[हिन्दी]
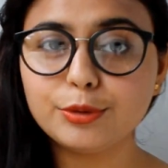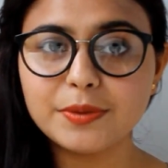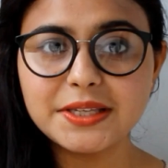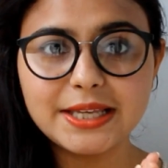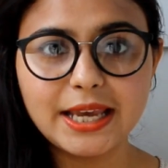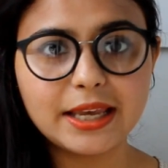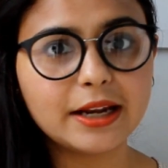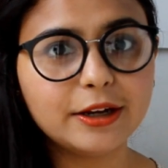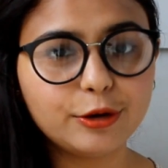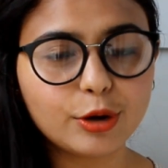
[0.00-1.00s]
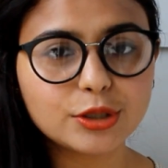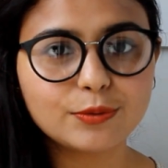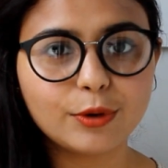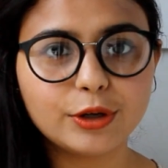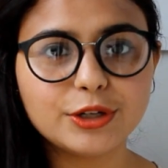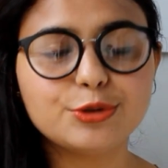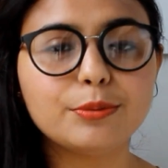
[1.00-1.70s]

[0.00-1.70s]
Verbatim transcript: उनमें से एक है डिटॉक्स वाटर